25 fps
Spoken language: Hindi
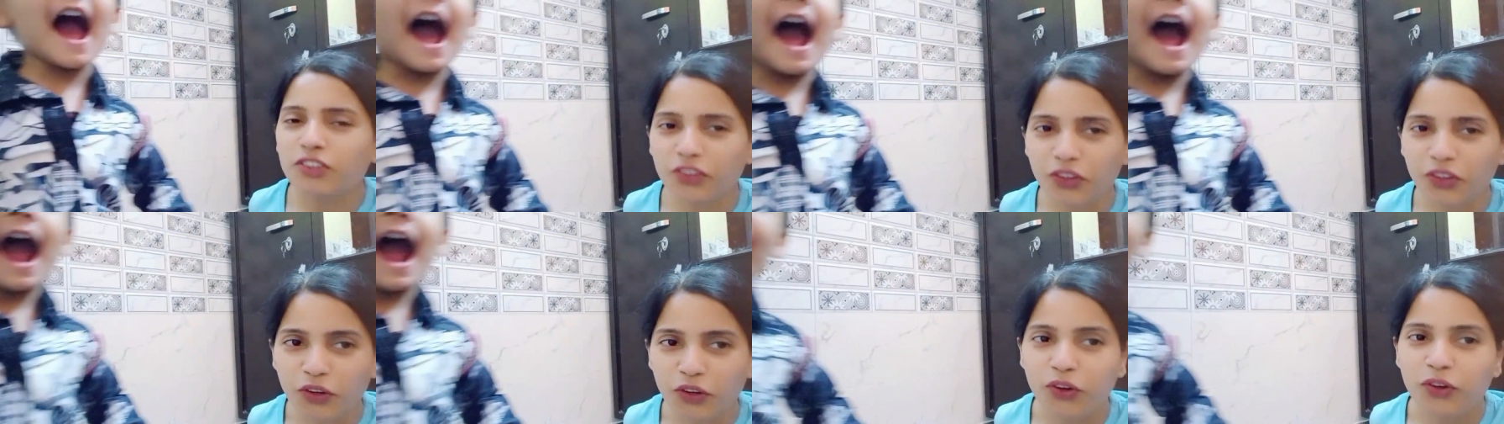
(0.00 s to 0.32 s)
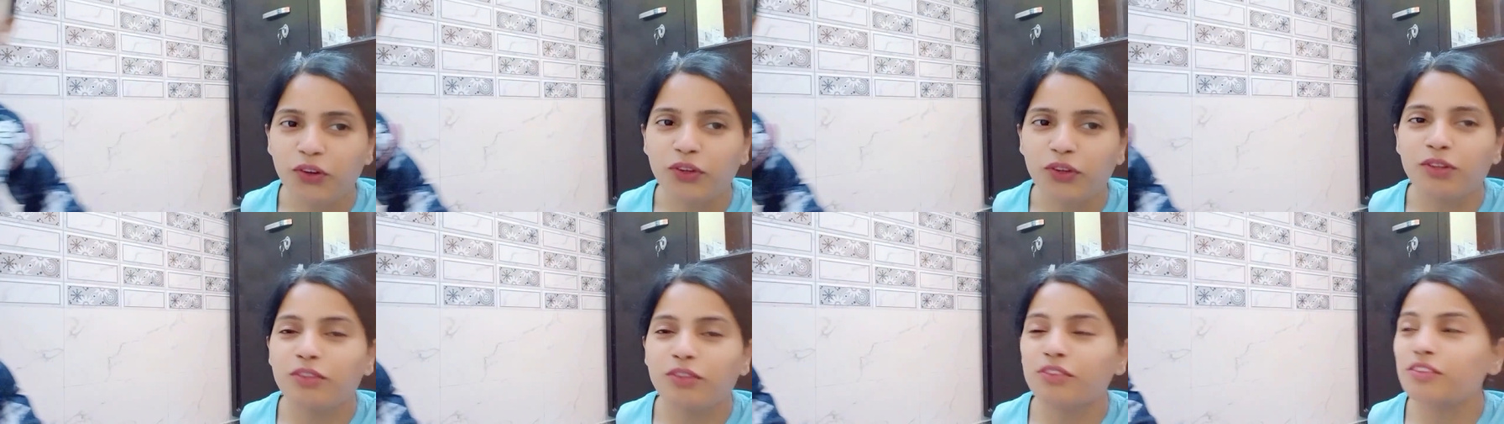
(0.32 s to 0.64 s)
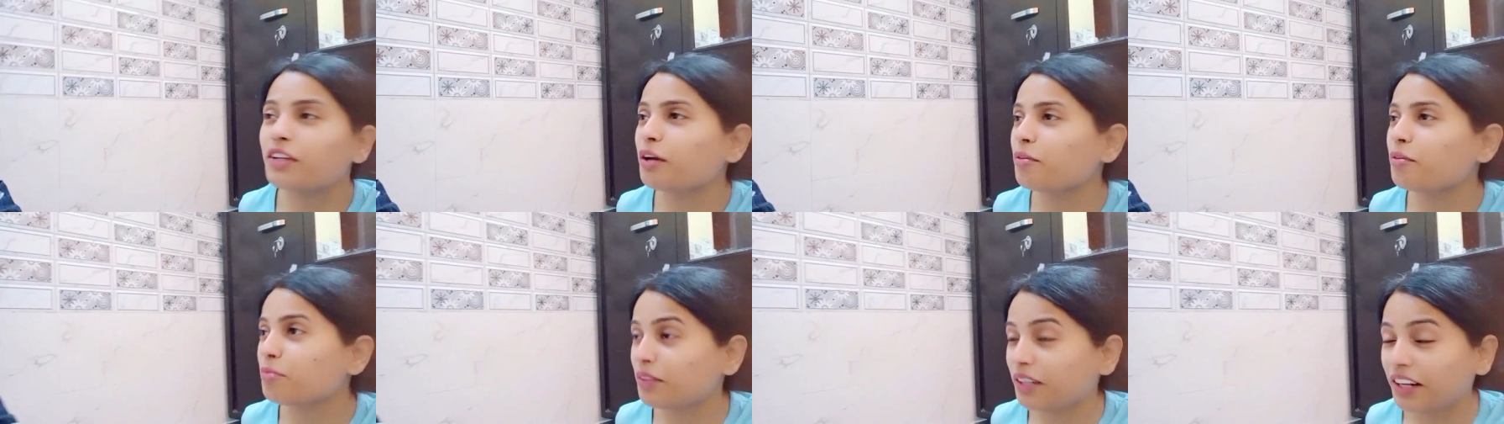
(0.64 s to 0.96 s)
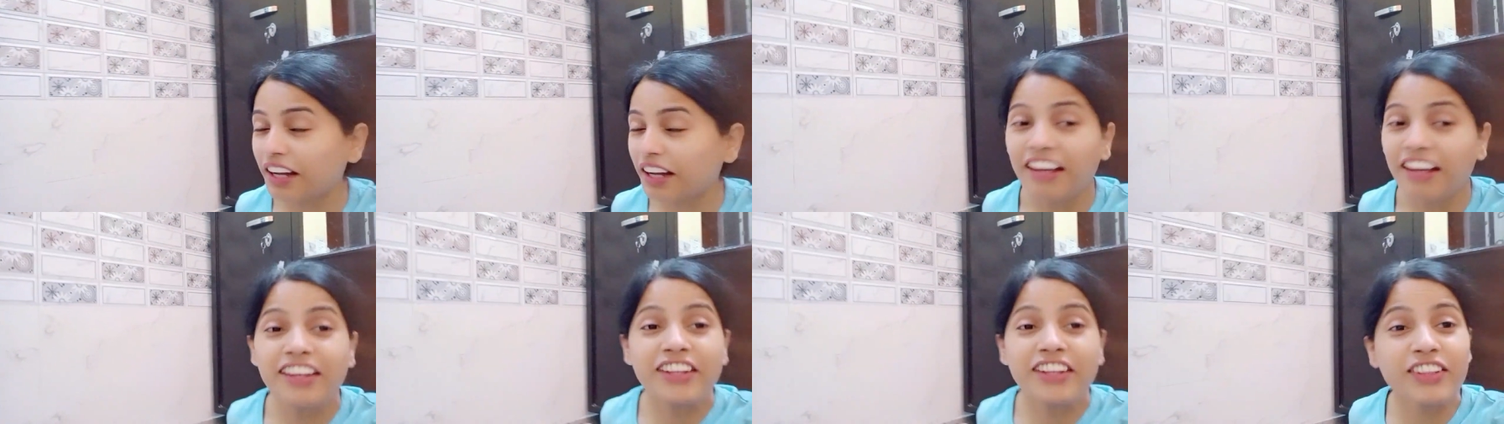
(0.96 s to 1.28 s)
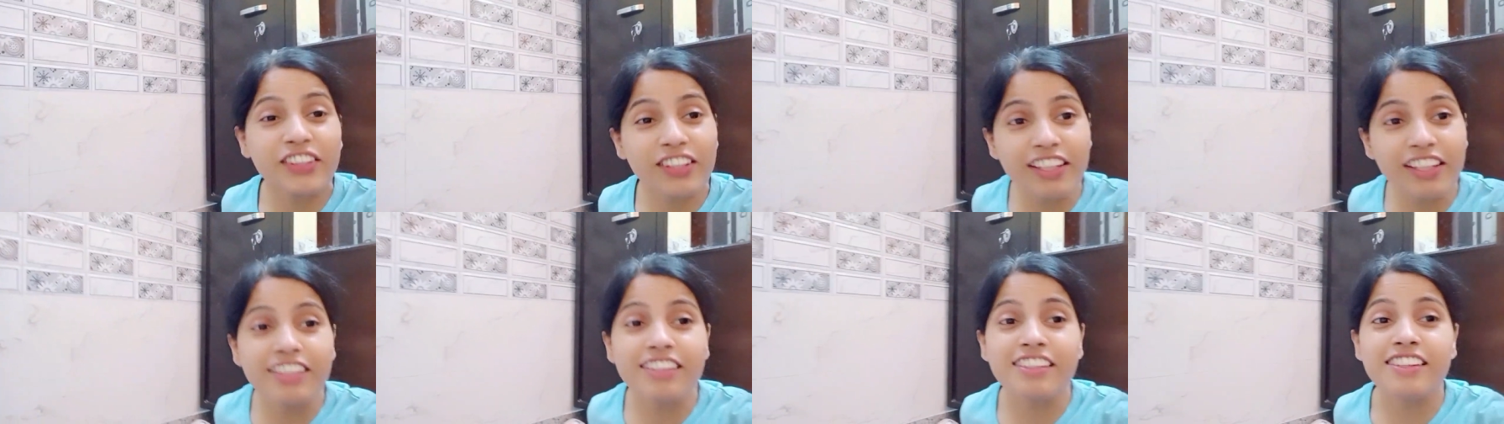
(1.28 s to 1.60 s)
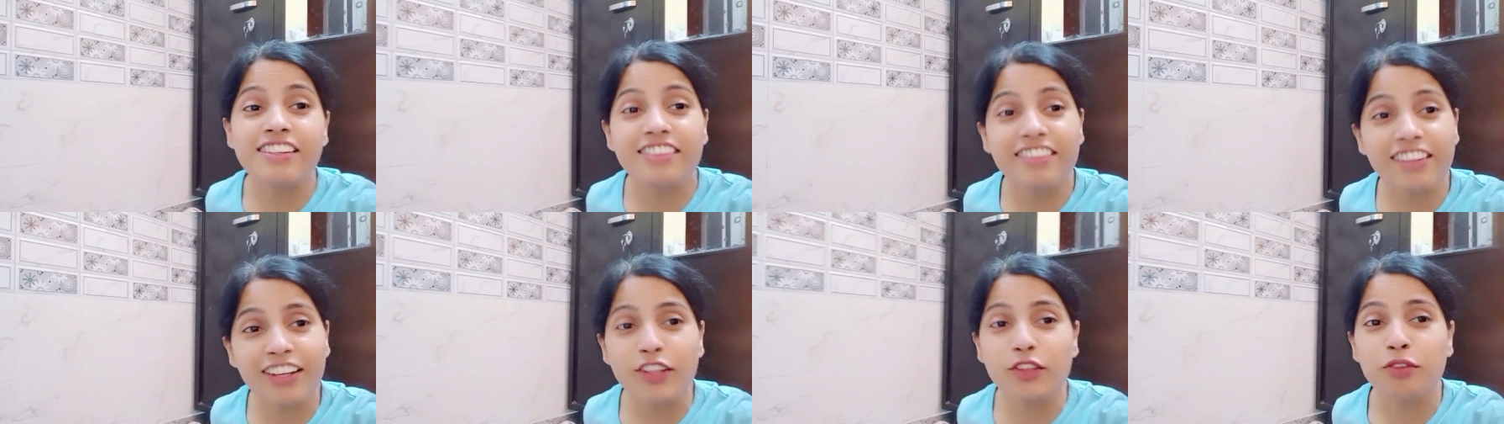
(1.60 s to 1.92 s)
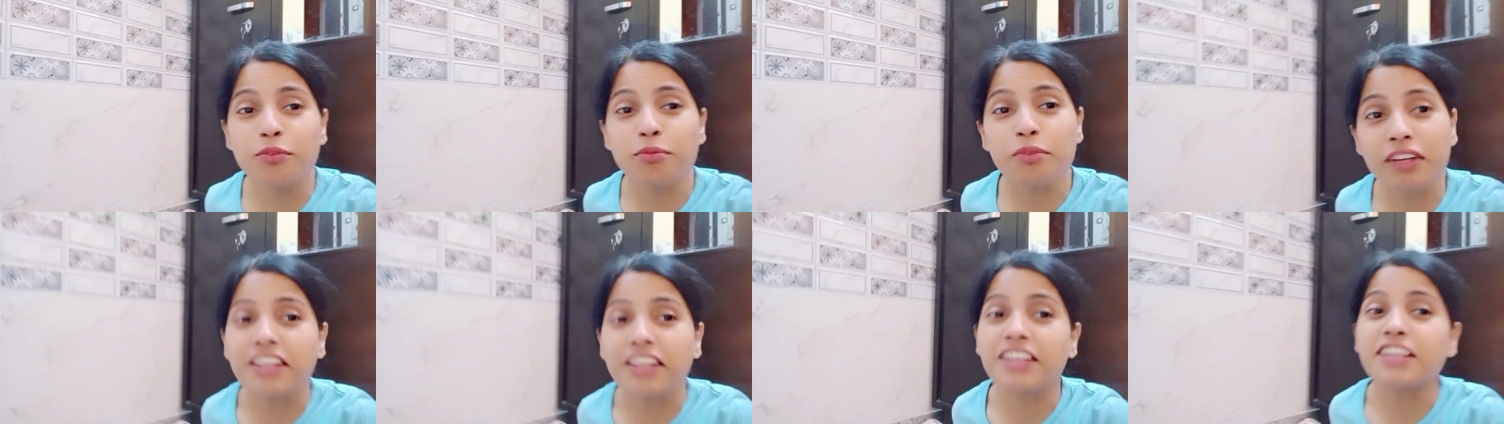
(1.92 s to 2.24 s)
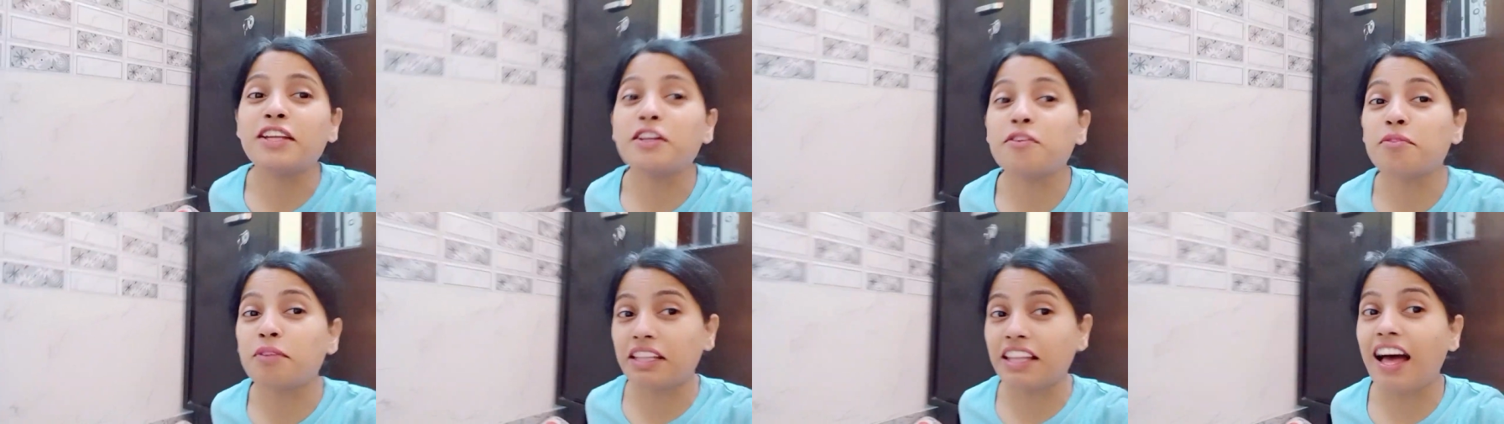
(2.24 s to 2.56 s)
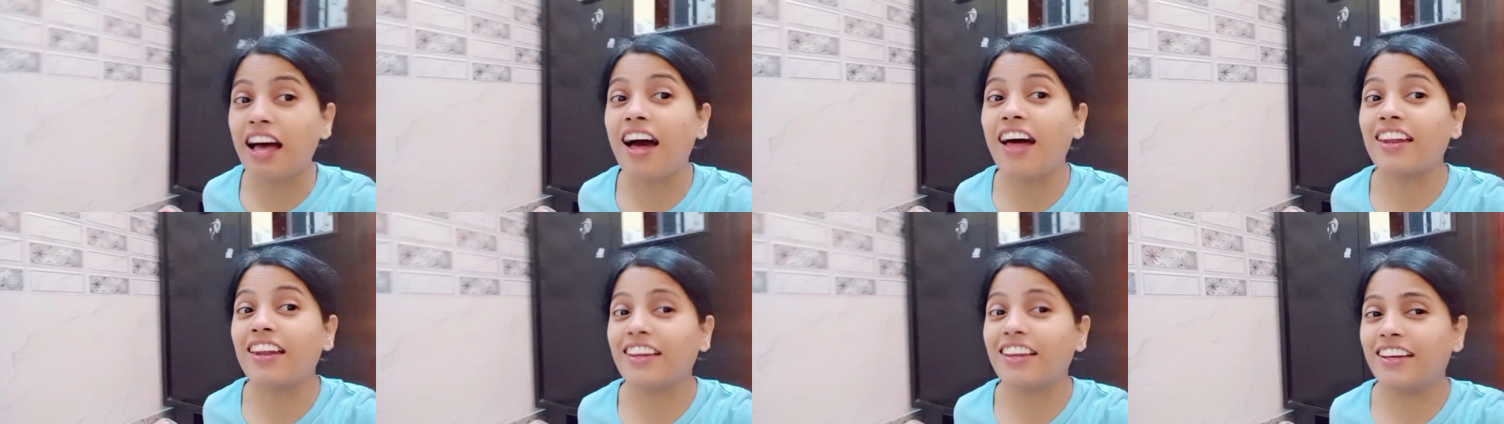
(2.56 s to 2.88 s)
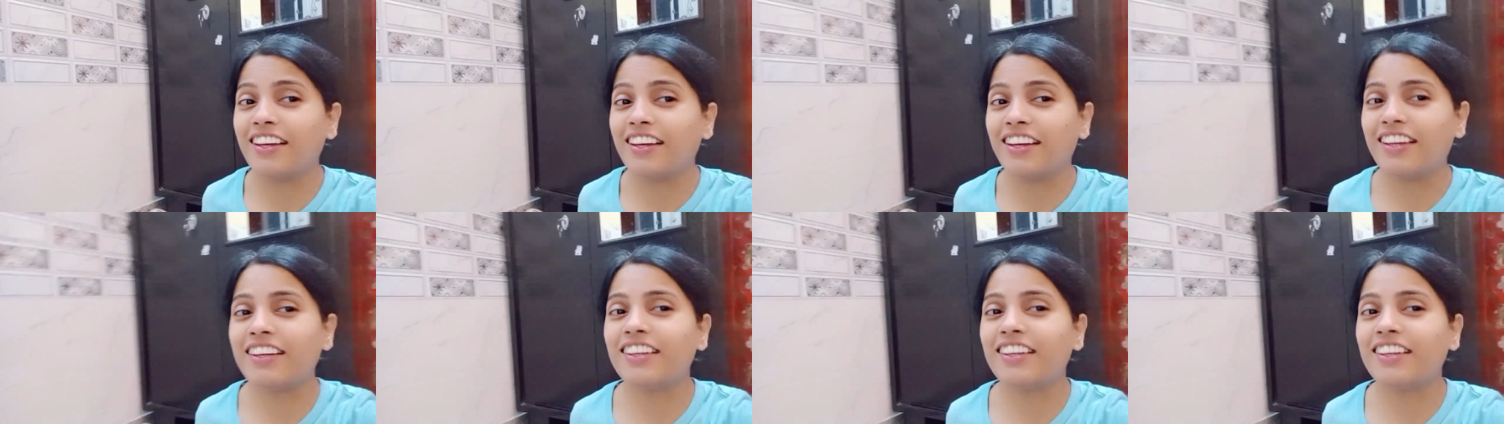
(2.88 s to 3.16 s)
हाँ जेबरा इतनी चीजें इसमें नहीं है बता रहे हैं